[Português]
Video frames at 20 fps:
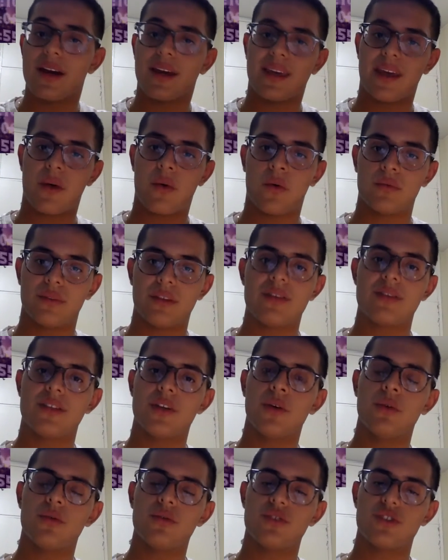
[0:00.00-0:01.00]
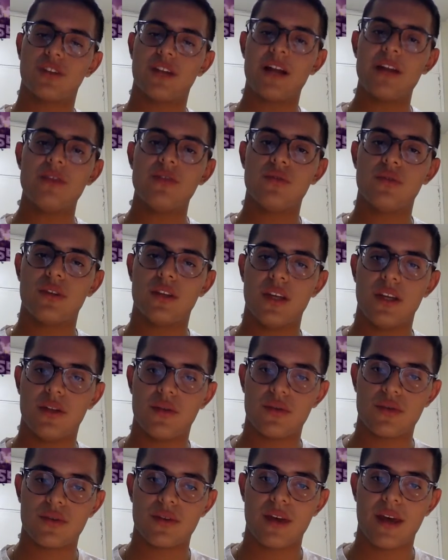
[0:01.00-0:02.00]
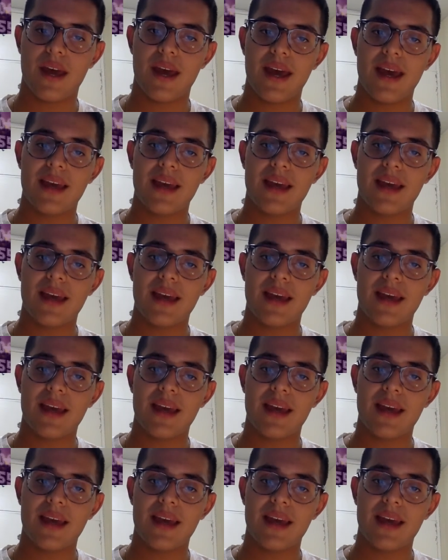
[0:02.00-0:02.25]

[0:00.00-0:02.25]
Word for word: que aconteceu nos Estados Unidos,